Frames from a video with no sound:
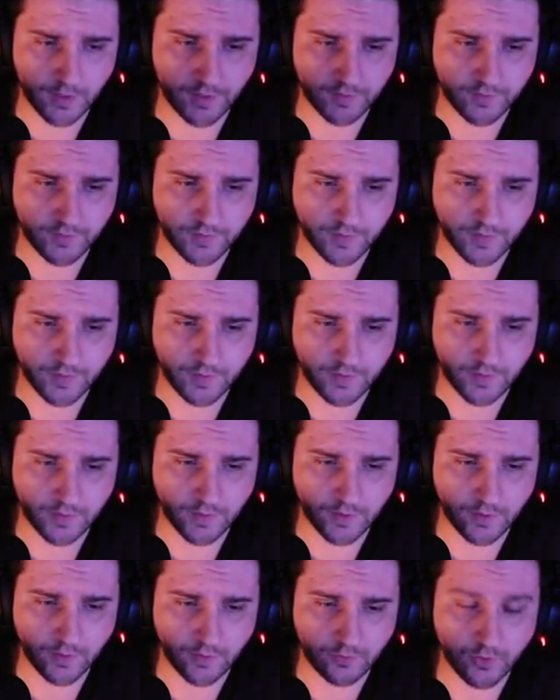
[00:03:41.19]

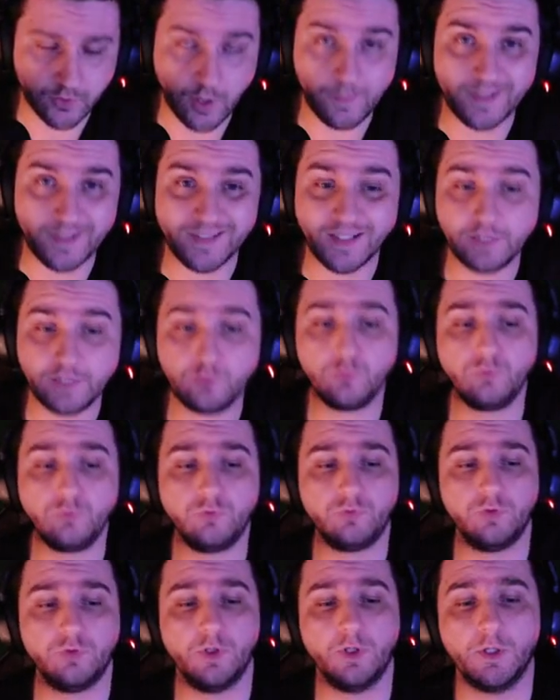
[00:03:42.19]
était Norman
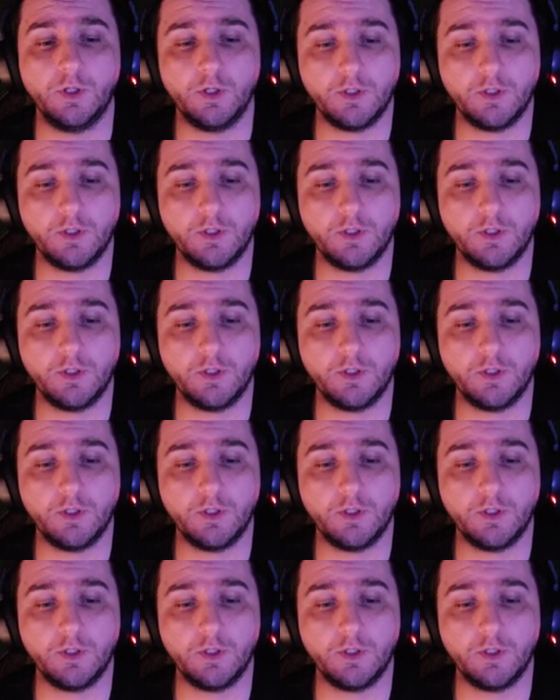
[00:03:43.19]
Ridus.